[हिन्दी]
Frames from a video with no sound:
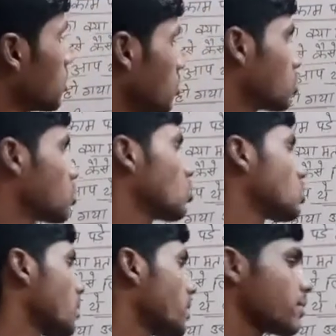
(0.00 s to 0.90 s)
दोस्तों उस
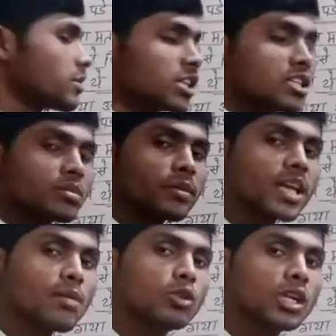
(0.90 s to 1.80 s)
समय आप इंग्लिश में
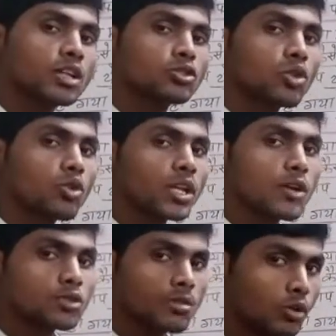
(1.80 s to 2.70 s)
क्या बोलेगा जो हो गया
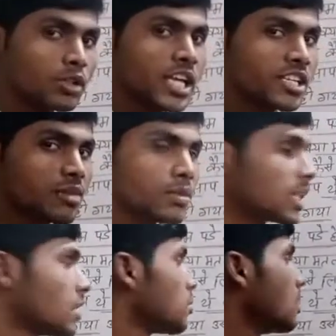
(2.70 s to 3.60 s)
उसे भूल जाइए इसका
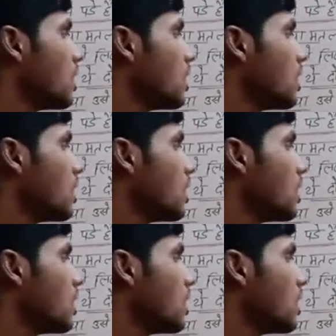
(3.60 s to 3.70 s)
मतलब